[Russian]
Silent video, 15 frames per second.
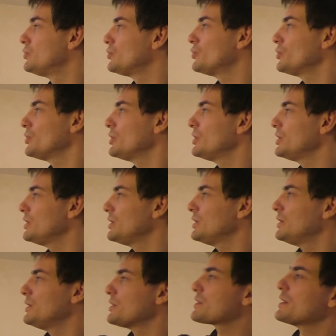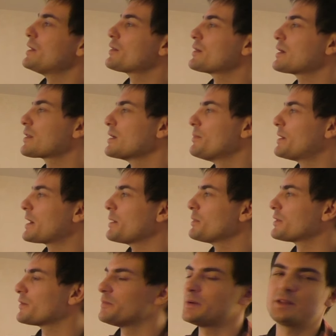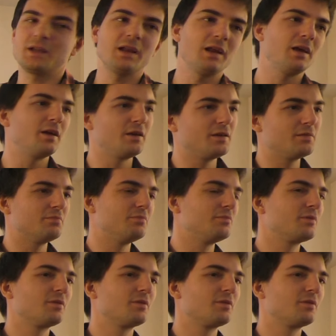Ну и инициализация параметров моделей